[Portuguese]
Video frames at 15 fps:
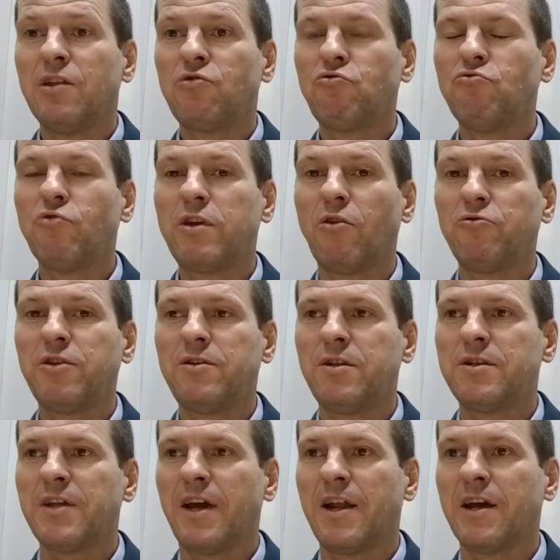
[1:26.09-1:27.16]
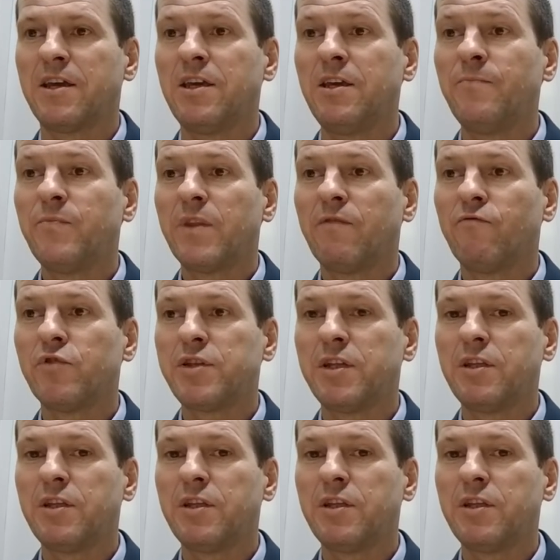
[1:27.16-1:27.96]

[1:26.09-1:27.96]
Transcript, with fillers: tudo que eu te disser aqui, você